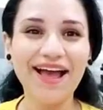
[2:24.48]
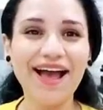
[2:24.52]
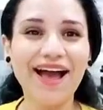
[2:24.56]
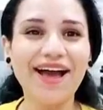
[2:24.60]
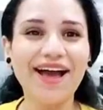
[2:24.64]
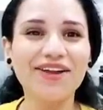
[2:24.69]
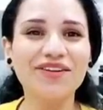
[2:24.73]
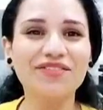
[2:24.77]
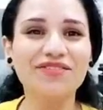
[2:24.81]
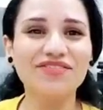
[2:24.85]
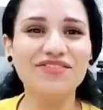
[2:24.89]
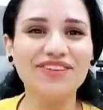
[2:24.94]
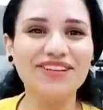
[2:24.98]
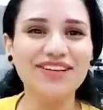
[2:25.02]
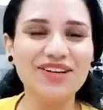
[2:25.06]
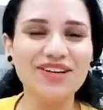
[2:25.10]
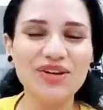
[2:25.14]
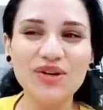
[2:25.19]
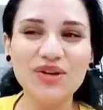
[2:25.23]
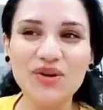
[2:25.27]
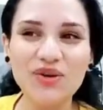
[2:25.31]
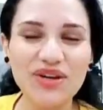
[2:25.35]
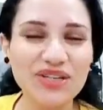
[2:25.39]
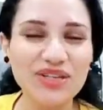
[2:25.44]
عارفين
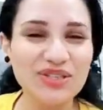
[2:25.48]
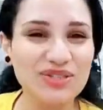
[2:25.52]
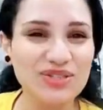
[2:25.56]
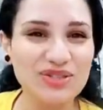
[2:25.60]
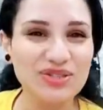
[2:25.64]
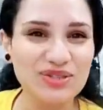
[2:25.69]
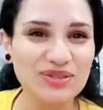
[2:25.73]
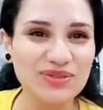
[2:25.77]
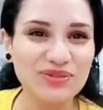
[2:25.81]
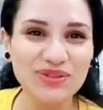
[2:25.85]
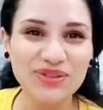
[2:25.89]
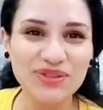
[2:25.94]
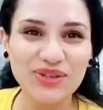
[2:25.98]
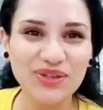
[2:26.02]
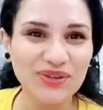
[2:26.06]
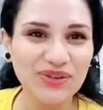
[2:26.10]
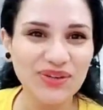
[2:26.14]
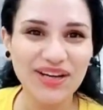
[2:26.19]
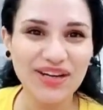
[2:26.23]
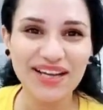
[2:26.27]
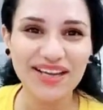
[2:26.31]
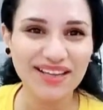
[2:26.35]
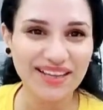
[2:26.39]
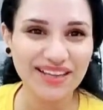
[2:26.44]
اللي هو الاسلوب اللي
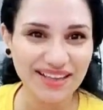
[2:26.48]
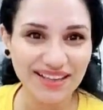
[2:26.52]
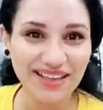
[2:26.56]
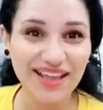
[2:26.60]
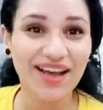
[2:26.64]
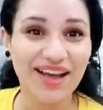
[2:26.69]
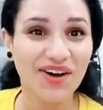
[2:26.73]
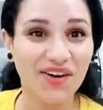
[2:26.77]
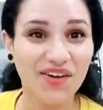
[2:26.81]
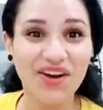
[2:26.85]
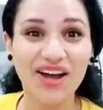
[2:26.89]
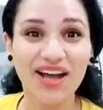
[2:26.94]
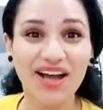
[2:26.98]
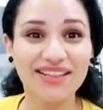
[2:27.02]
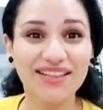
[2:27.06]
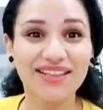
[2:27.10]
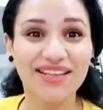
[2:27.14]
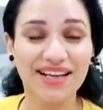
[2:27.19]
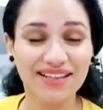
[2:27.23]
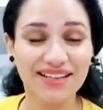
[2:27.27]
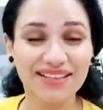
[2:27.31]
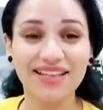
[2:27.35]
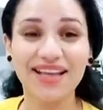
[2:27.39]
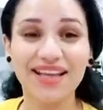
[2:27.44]
هو كده هو
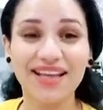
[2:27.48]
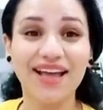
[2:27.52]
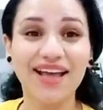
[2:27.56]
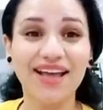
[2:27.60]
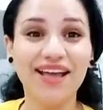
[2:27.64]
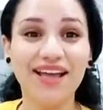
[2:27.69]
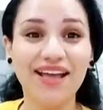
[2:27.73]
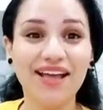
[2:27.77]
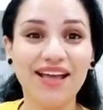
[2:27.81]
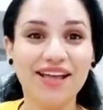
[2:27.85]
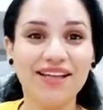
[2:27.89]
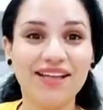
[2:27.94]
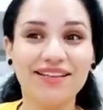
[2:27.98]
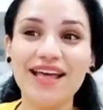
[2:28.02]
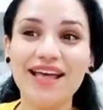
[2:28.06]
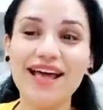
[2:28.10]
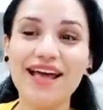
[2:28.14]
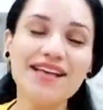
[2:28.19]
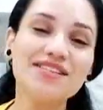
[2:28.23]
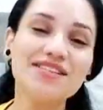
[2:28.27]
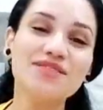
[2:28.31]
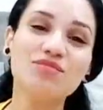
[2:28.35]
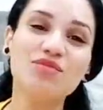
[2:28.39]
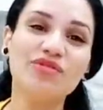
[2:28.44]
عندك ده ده
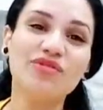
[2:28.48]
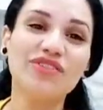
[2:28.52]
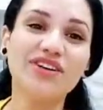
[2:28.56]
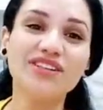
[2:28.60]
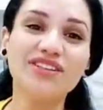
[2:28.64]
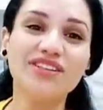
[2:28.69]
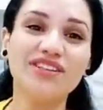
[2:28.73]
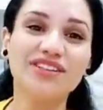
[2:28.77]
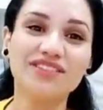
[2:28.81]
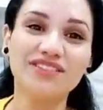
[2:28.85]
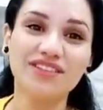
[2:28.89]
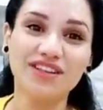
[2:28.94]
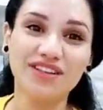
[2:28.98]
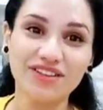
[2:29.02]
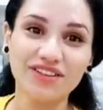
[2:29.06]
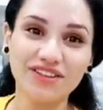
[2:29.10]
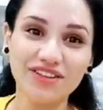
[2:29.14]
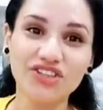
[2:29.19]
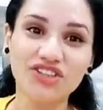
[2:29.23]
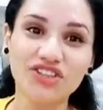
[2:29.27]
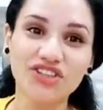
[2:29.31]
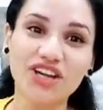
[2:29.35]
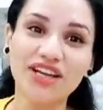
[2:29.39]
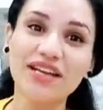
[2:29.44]
اسمه فن
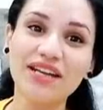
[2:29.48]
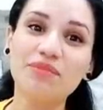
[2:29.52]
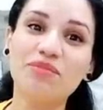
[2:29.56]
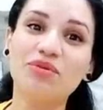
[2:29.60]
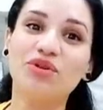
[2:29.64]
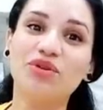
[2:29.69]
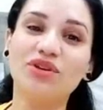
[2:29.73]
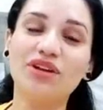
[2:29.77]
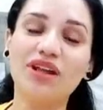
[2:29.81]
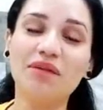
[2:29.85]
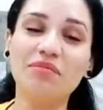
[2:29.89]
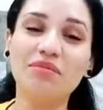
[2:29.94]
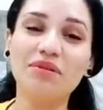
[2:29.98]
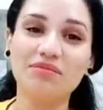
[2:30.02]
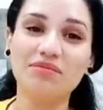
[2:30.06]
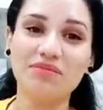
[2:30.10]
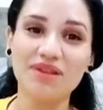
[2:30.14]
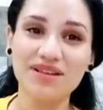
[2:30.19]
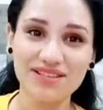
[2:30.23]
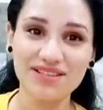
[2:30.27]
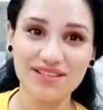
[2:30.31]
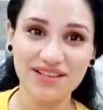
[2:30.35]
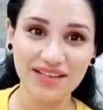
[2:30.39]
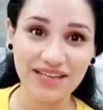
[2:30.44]
التطنيش احنا بنقولها
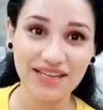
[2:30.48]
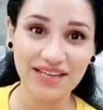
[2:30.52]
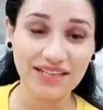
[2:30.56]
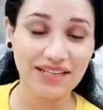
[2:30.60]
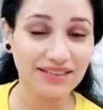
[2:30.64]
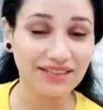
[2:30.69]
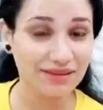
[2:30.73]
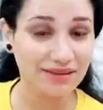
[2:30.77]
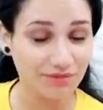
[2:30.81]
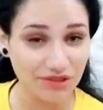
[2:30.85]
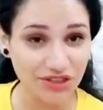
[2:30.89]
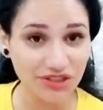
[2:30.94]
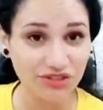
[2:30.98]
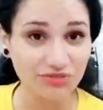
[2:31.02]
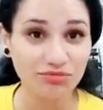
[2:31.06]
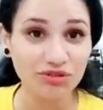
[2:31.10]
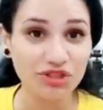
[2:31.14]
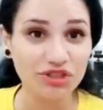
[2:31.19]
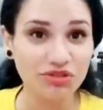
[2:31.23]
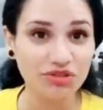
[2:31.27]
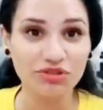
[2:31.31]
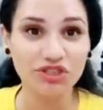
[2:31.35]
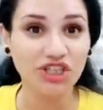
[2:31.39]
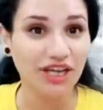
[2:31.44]
بالمصري كده ده مش
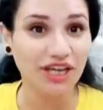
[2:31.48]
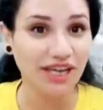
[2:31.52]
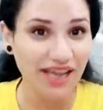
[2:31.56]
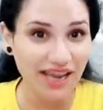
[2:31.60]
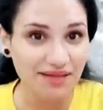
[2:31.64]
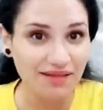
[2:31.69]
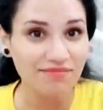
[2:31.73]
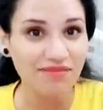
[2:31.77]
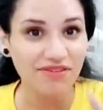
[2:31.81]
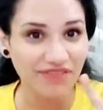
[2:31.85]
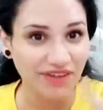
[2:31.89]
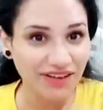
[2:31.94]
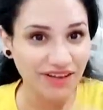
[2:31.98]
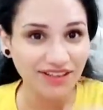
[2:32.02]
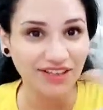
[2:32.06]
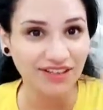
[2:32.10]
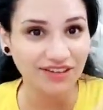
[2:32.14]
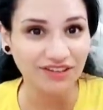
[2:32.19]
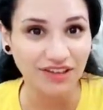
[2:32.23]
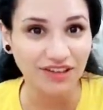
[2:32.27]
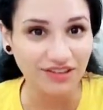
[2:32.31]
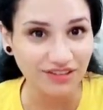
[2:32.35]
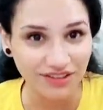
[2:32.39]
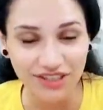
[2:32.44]
مش مش علم فن
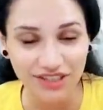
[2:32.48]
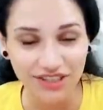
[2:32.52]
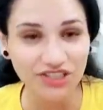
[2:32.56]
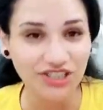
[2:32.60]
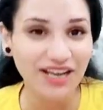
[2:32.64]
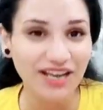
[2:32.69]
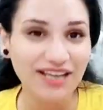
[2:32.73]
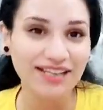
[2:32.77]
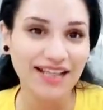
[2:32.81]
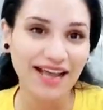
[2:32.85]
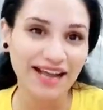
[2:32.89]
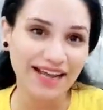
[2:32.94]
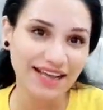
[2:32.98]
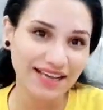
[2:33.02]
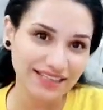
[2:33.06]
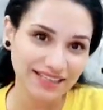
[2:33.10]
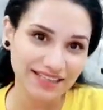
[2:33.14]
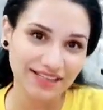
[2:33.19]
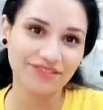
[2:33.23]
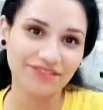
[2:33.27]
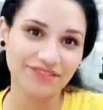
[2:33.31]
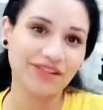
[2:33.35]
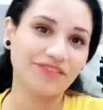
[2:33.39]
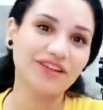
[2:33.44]
التطنيش لا ده حاجه
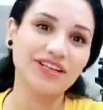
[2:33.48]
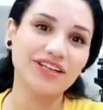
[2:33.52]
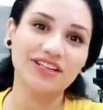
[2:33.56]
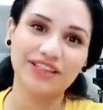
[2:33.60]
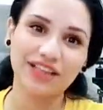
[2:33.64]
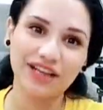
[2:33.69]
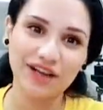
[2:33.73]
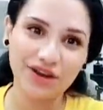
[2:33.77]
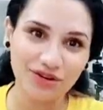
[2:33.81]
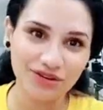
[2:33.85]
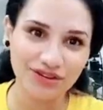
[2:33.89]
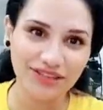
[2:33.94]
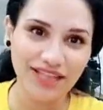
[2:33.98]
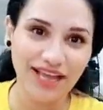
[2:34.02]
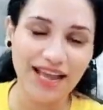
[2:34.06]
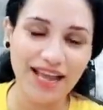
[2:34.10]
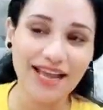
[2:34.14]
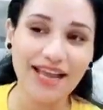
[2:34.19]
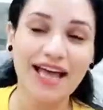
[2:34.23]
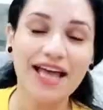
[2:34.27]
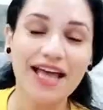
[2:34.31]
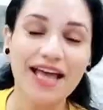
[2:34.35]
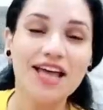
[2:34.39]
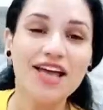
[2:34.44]
كده ده فن التجاهل ده
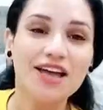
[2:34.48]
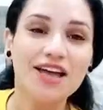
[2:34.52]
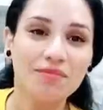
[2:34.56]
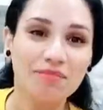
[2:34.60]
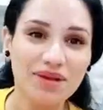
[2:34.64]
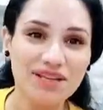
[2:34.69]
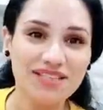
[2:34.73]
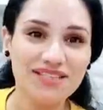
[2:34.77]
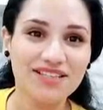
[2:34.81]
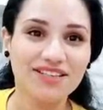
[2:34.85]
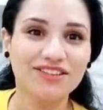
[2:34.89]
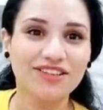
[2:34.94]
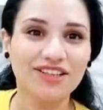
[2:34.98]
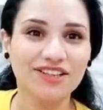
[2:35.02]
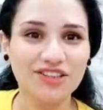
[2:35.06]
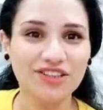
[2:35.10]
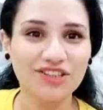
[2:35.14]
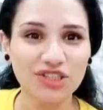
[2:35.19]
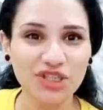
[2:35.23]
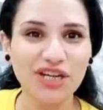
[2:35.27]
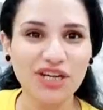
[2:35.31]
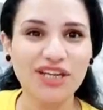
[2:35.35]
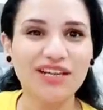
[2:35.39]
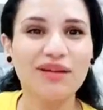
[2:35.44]
حاجه بس
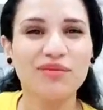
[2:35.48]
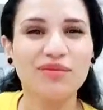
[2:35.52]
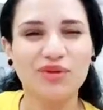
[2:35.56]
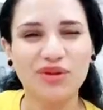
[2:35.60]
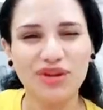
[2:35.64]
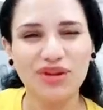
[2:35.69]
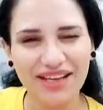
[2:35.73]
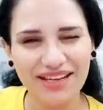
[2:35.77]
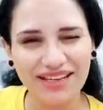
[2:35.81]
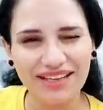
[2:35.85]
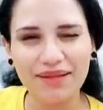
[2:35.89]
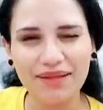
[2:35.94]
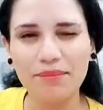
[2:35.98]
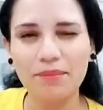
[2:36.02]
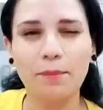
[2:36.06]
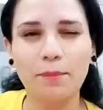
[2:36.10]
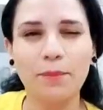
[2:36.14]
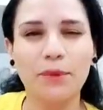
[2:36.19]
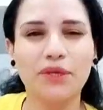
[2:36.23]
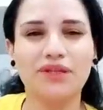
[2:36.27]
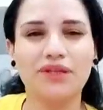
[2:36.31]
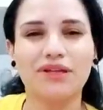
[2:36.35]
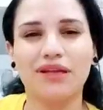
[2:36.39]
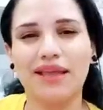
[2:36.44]
التطنيش دي احنا بنقولها كده
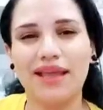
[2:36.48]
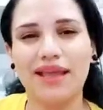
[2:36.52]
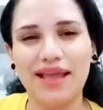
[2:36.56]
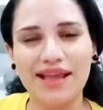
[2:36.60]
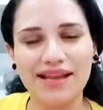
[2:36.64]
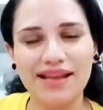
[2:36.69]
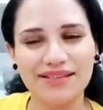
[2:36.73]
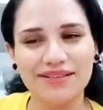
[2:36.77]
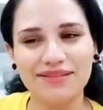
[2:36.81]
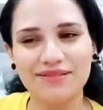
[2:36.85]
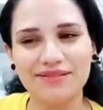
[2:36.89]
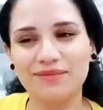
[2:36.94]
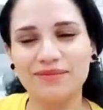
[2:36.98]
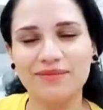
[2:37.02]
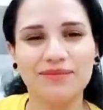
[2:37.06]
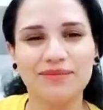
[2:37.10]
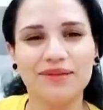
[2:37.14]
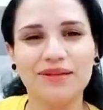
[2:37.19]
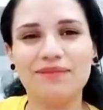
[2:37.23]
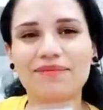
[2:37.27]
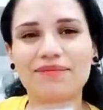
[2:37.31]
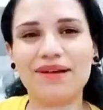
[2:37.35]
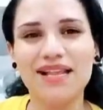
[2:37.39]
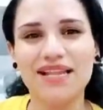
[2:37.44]
يعني
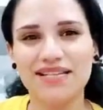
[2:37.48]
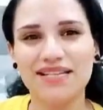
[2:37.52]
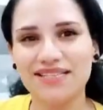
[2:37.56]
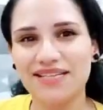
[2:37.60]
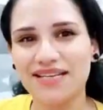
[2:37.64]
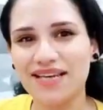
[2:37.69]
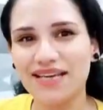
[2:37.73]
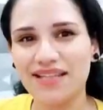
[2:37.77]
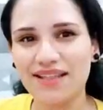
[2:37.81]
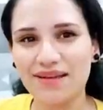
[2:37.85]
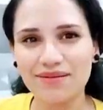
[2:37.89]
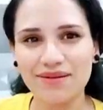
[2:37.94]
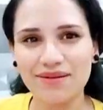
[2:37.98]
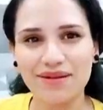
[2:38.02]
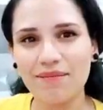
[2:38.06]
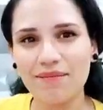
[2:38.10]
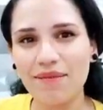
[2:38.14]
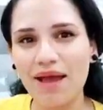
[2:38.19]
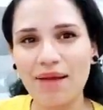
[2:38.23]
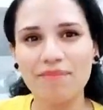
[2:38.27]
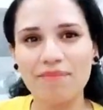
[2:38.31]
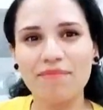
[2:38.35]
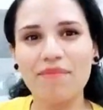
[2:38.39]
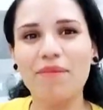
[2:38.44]
بالبلدي كده
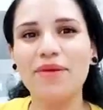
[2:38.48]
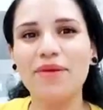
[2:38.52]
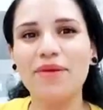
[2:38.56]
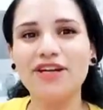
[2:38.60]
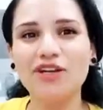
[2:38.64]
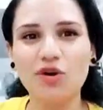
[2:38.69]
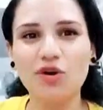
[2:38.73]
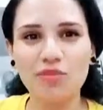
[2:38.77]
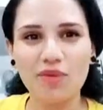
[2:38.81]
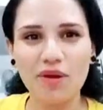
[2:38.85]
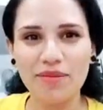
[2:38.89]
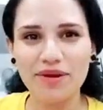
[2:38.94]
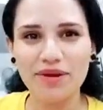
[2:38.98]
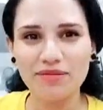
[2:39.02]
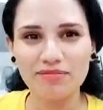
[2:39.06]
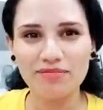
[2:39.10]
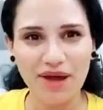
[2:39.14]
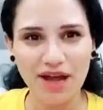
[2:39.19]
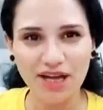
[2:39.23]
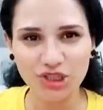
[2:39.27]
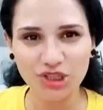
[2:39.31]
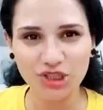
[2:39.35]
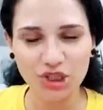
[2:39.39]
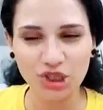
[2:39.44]
ما بيننا وما بين
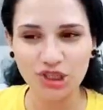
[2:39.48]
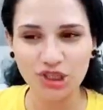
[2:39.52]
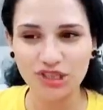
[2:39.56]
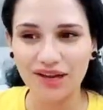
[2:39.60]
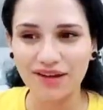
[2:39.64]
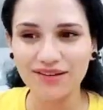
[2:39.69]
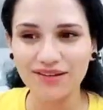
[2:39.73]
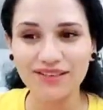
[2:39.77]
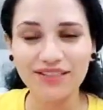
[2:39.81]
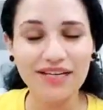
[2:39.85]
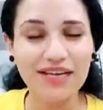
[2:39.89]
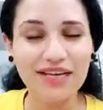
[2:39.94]
بعضشينا